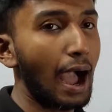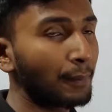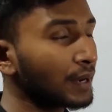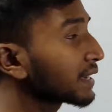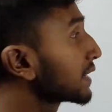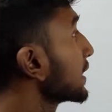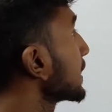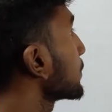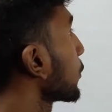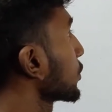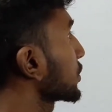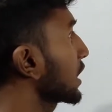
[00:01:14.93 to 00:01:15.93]
আমরা কি কি
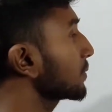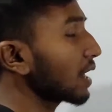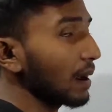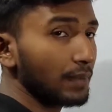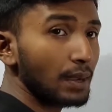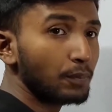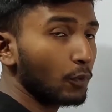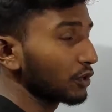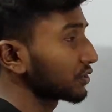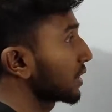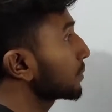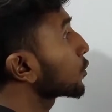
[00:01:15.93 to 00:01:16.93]
পড়েছিলাম আমরা
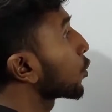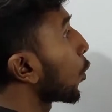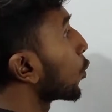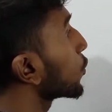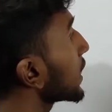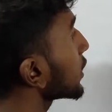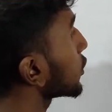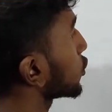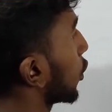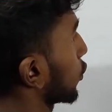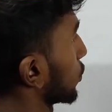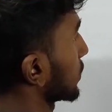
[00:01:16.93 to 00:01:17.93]
পড়েছিলাম কৌণিক
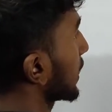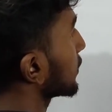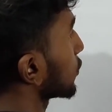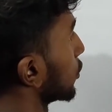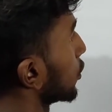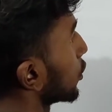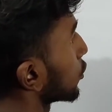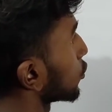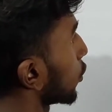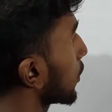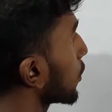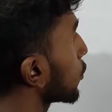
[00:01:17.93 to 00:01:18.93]
সরণ তাই তো
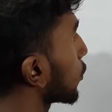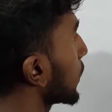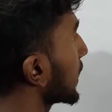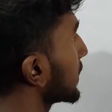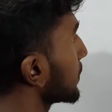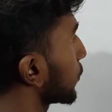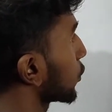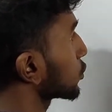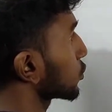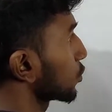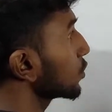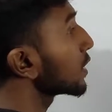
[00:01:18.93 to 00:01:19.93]
ধরে নাও কোনো একটি
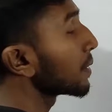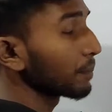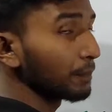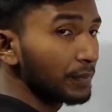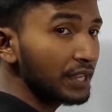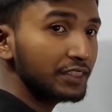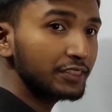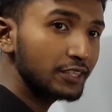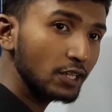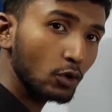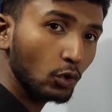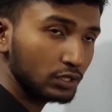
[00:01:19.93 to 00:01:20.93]
বস্তু
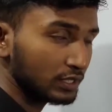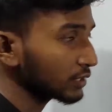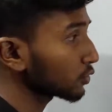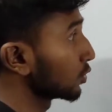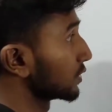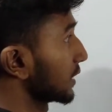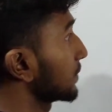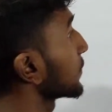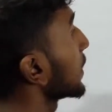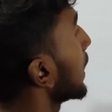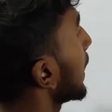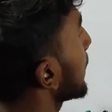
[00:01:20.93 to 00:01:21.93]
বৃত্তীয় গতিতে চলছে
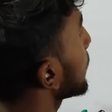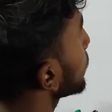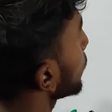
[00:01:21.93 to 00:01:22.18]
এবং